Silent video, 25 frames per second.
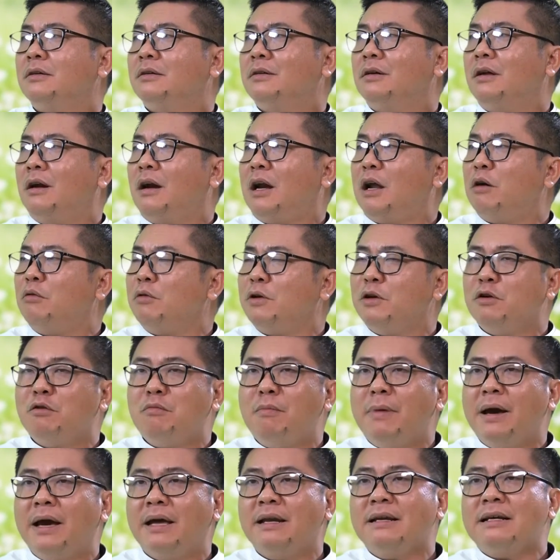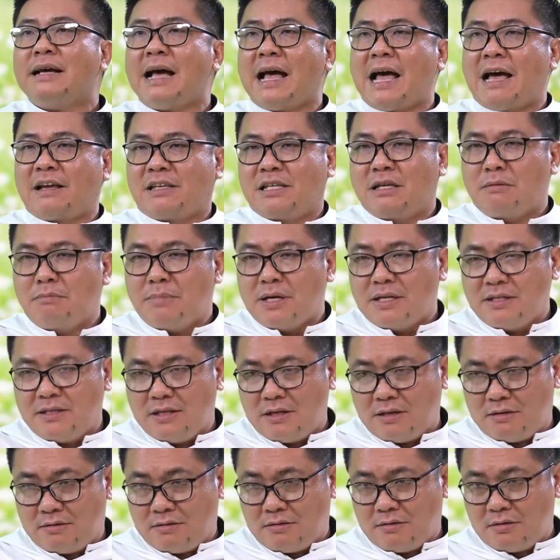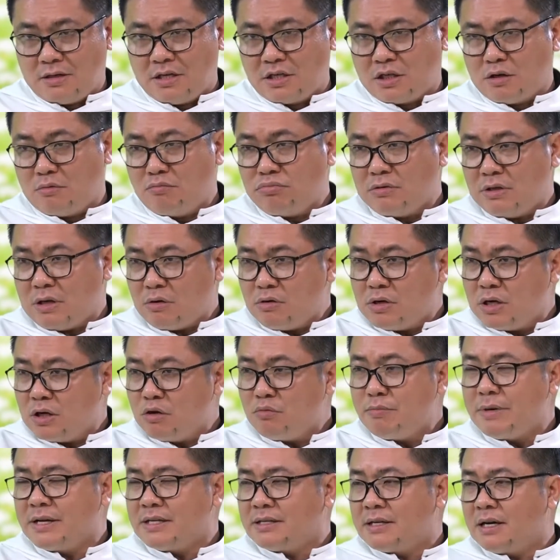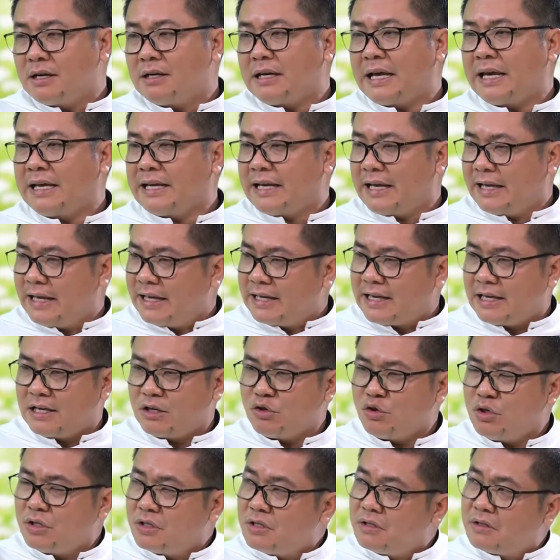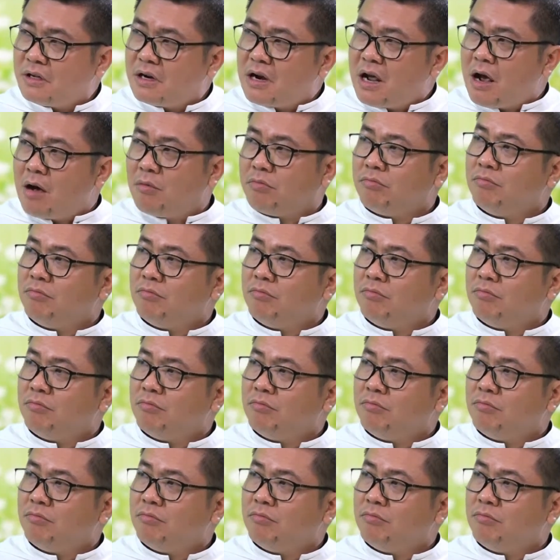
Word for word: lòng yêu mến cả trên bình diện đời sống giáo hữu bình dân hay cả ngay cả trong suy tư thần học